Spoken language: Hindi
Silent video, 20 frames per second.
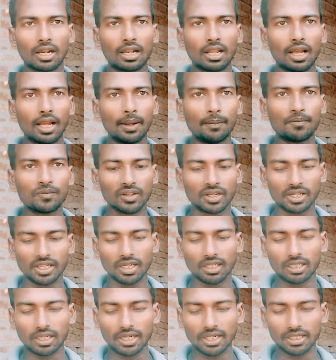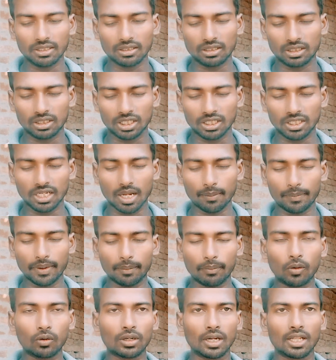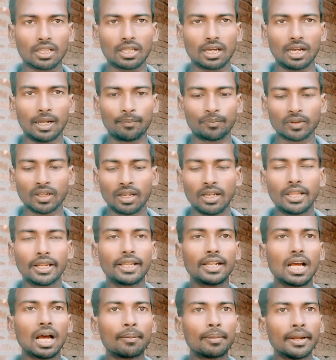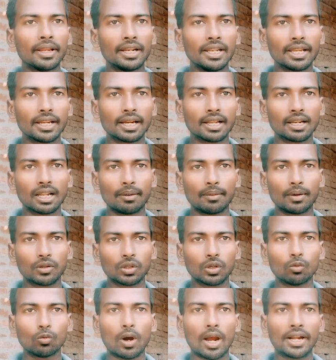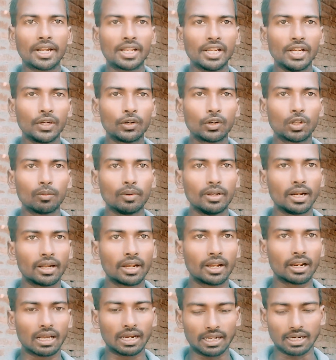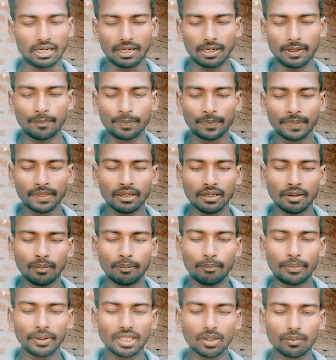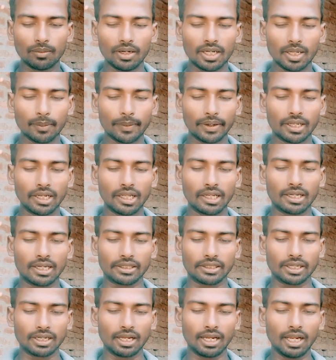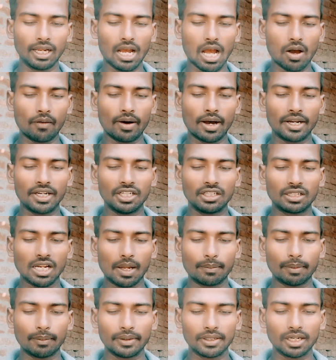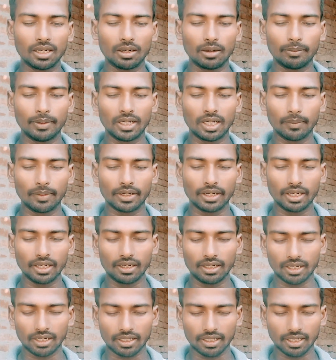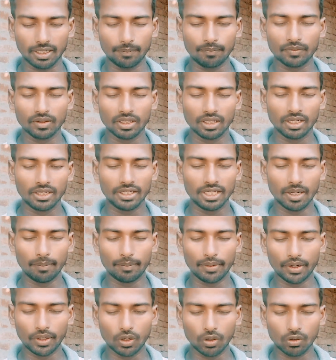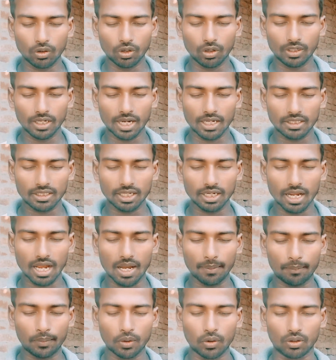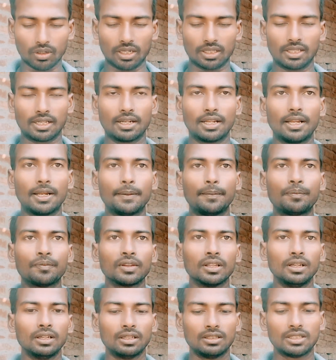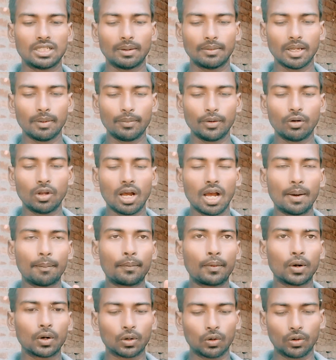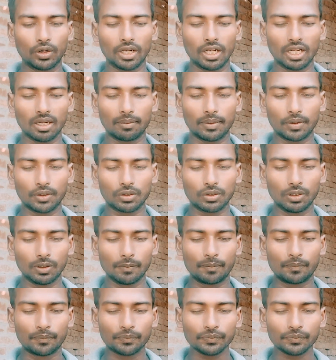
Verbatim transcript: डालना है ये सारी चीज़ें यहाँ पे आपको करना है लेकिन अभी नहीं करना है तो वाई टी स्टूडियो में ये ट्रिक लगाना है विजिबिलिटी पे क्लिक कर देना है और आने टाइप पे विजिबिलिटी पे क्लिक करके ये वीडियो को यहाँ से अपलोड कर देना है जब ये वीडियो अपलोड होने लगे मेरे दोस्तों